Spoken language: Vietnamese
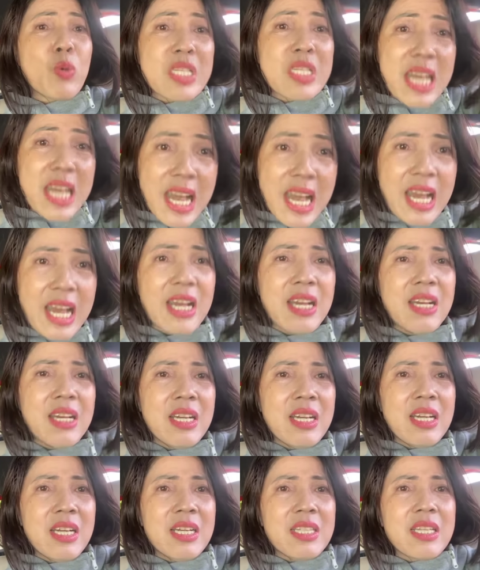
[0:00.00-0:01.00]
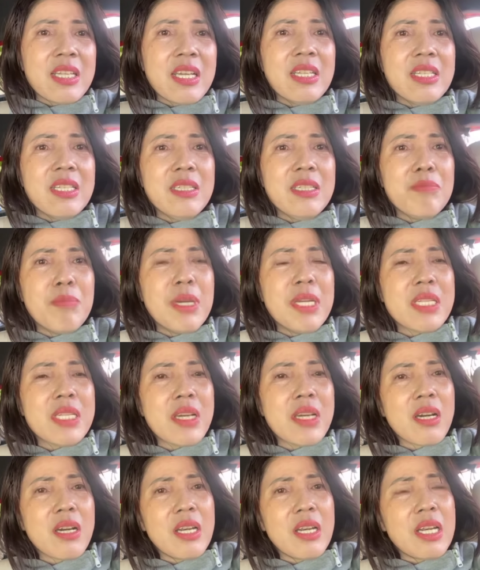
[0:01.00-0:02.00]
nói ra ừ. thế thì ừ. bây
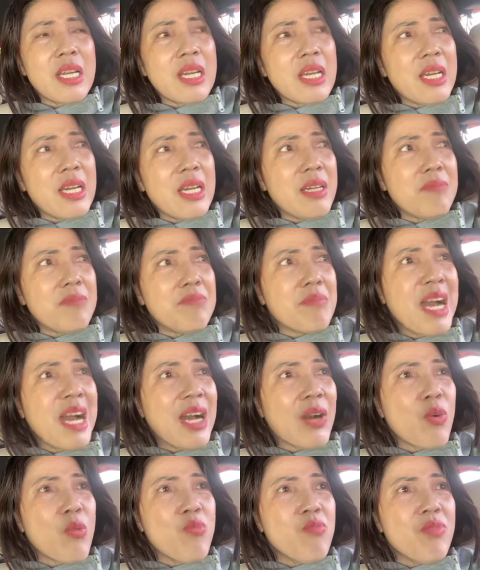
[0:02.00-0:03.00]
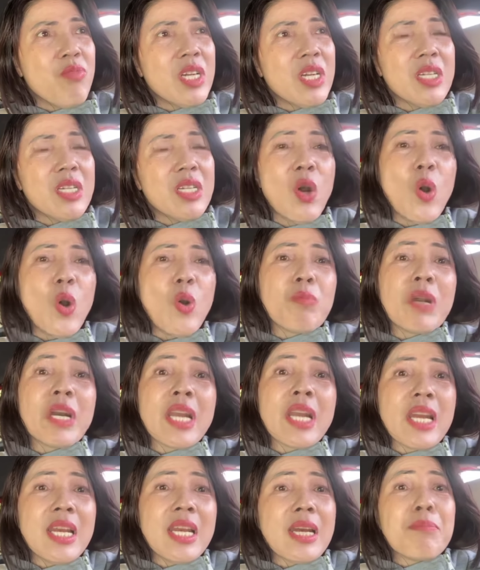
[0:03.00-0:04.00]
giờ là bà cũng vẫn cứ ôm
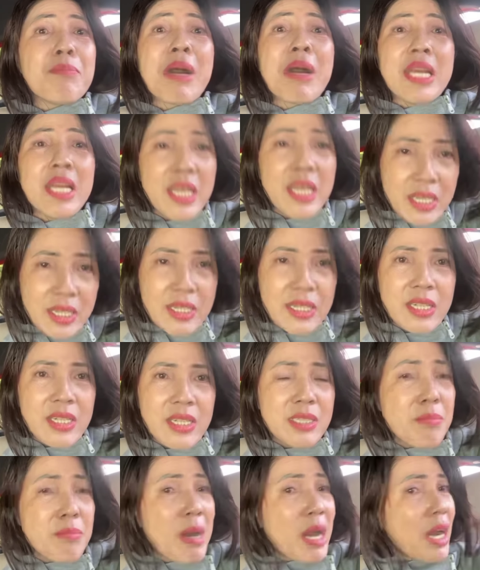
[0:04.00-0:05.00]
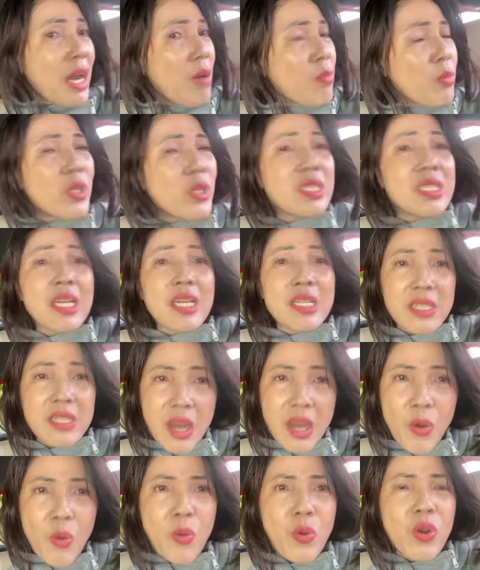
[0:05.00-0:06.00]
cái đấy là bà đi chứ bà không yeah. nói ra được
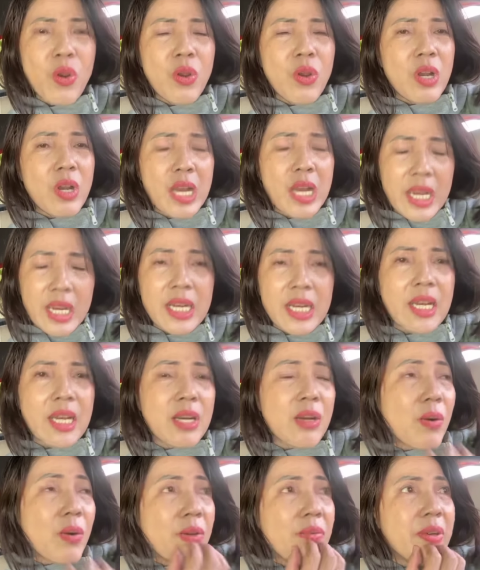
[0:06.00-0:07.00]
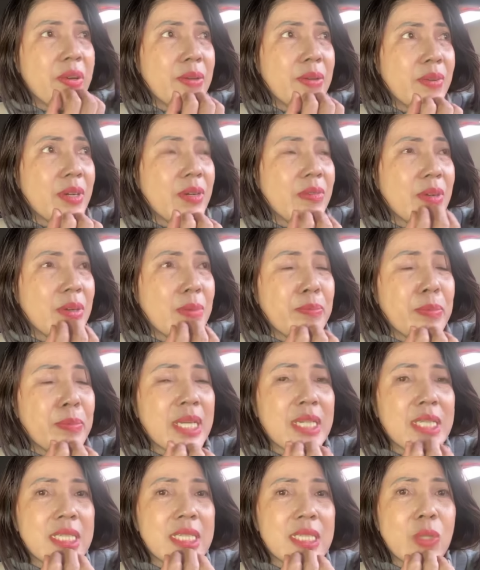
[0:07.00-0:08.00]
đâu ấy là nói và, với với với
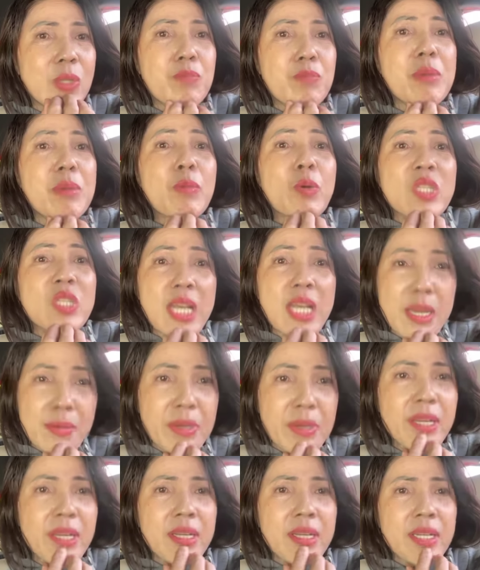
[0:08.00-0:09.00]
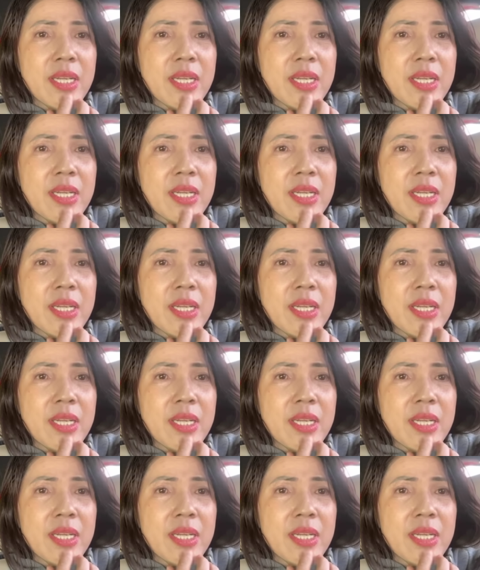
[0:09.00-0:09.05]
mình lúc 11 giờ đêm đấy